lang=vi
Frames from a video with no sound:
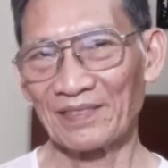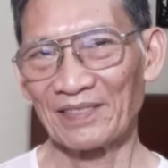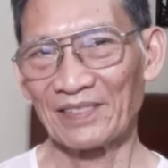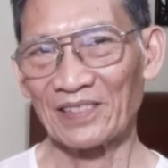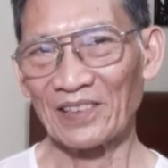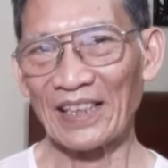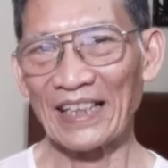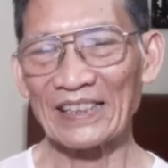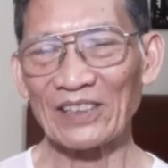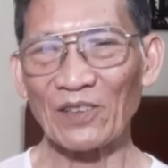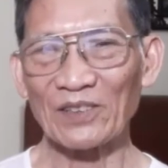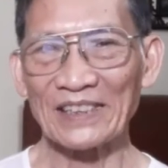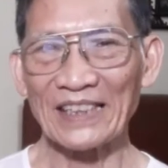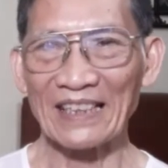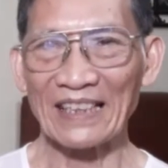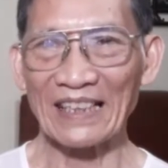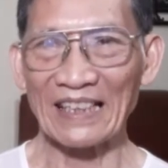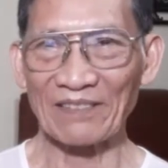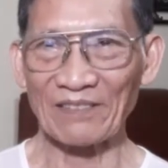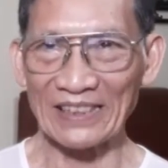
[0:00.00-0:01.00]
nên tốt nhất
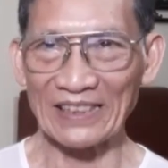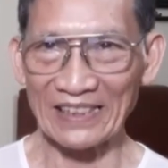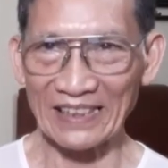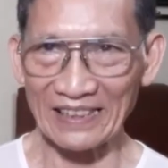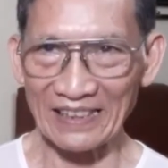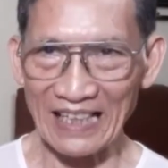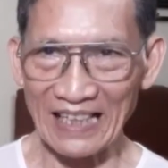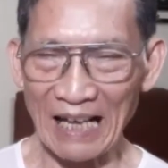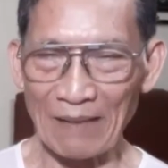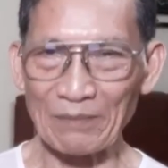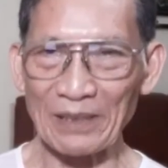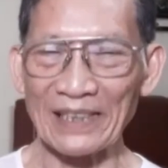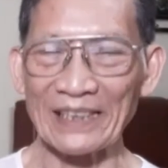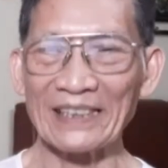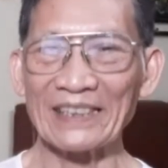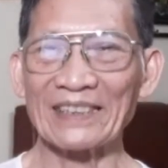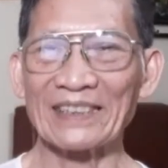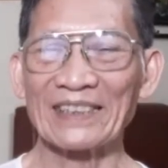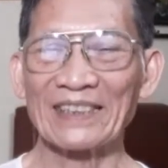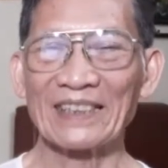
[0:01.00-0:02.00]
là phải tự làm lấy
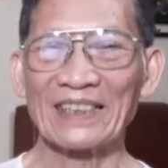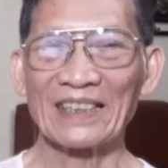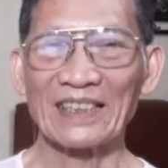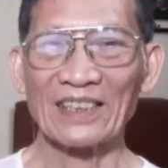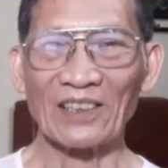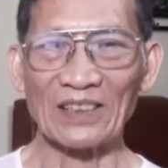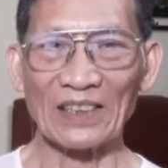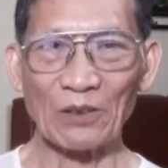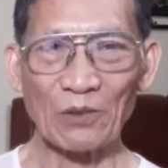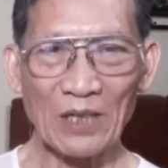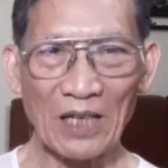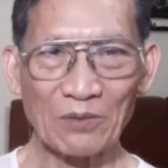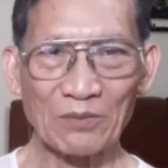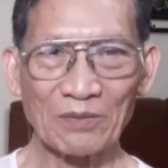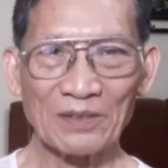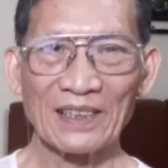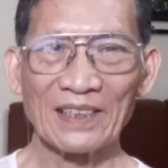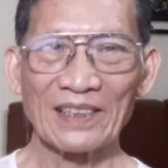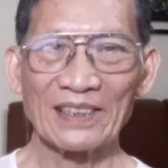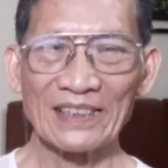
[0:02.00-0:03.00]
còn nếu không
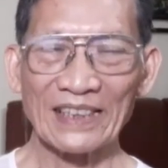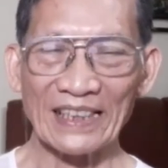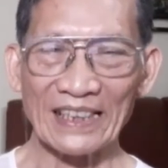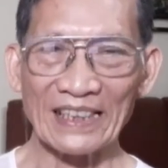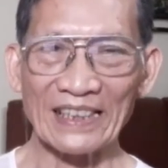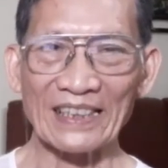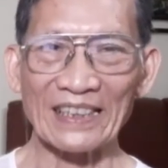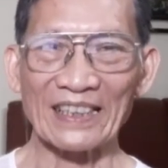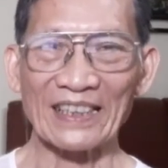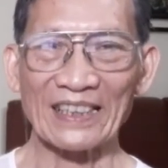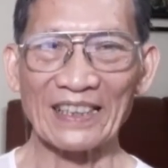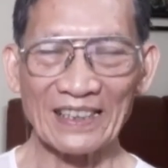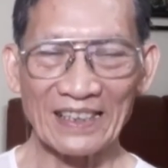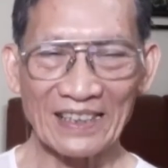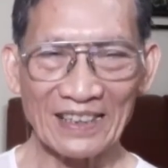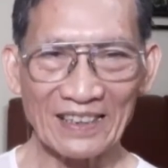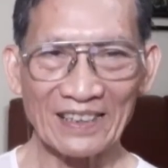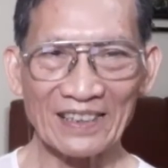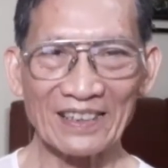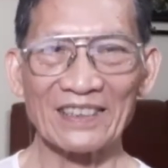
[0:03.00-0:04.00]
thì
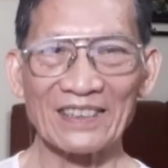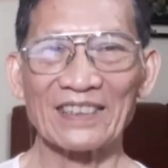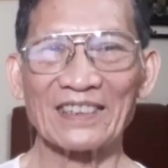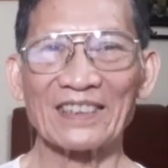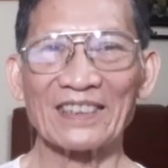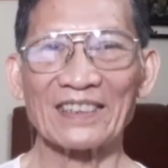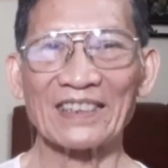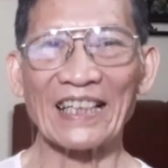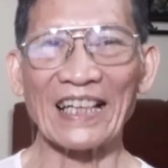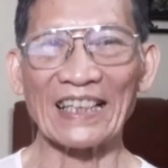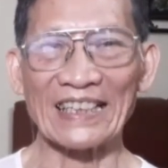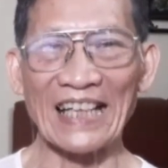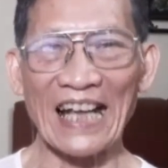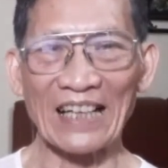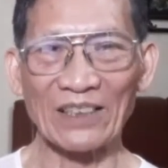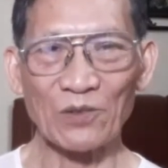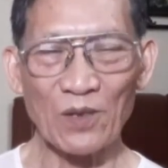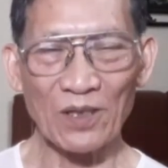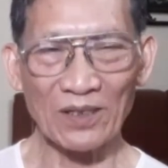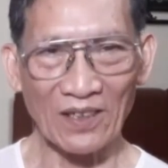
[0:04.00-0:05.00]
cứ để thang
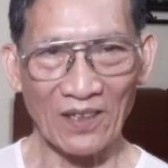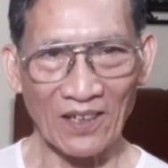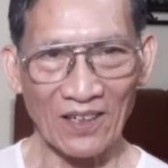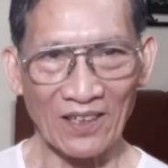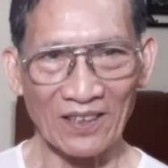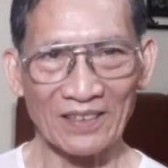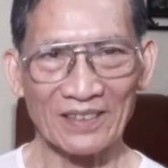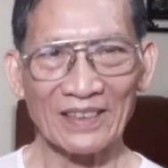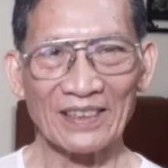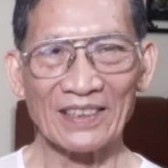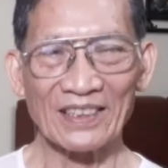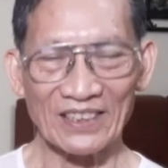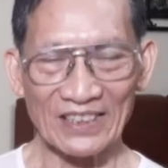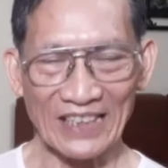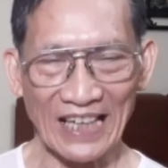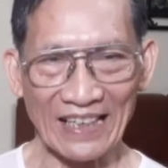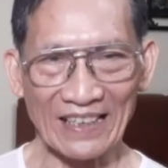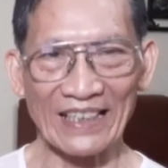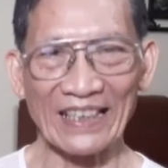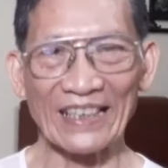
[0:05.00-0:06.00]
thuốc đó
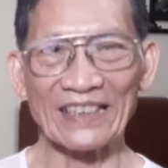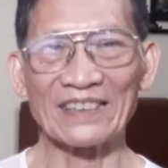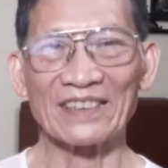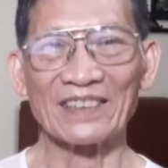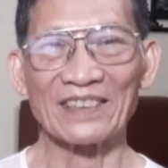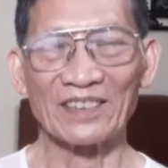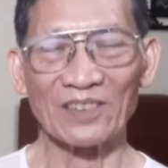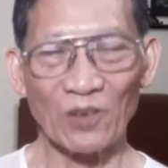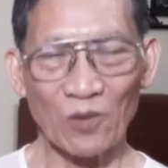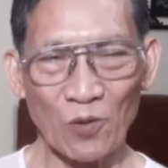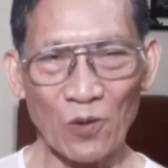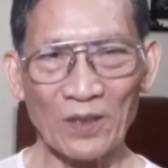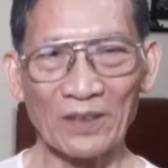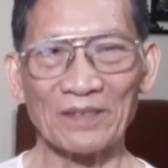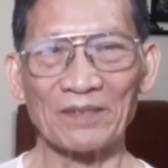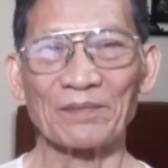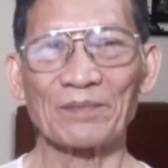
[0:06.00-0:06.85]
sắc lên uống